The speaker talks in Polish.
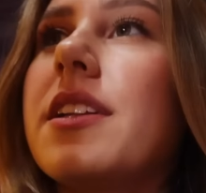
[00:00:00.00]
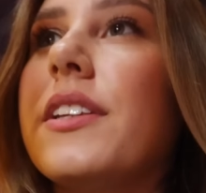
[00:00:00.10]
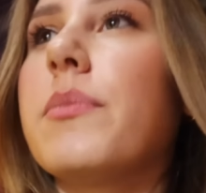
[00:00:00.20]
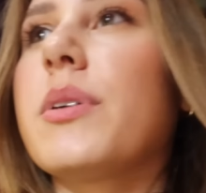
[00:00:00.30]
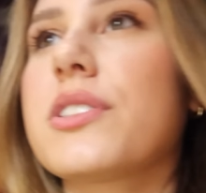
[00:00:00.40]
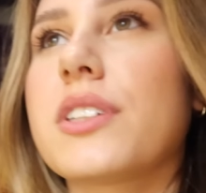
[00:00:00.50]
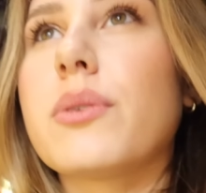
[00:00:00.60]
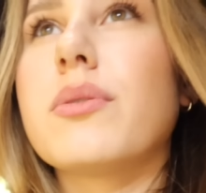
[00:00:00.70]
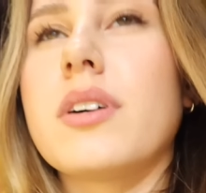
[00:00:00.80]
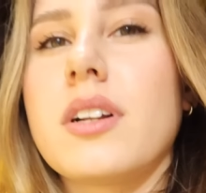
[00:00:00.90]
nie ma
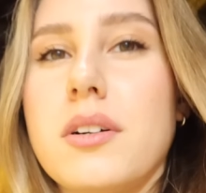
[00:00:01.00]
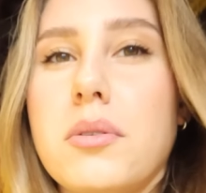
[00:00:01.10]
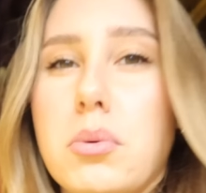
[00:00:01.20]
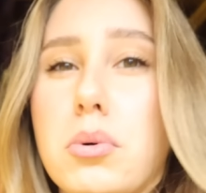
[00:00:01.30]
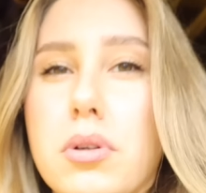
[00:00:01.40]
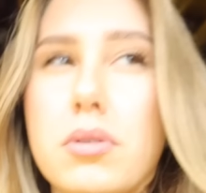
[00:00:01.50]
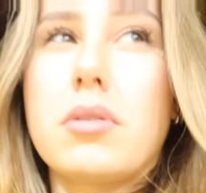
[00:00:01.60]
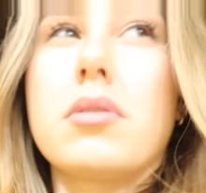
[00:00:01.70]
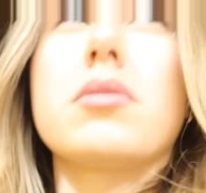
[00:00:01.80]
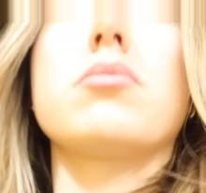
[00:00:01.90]
szału, ale ojoj,
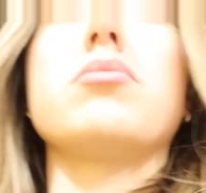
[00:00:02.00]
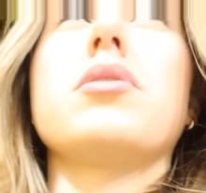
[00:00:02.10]
tu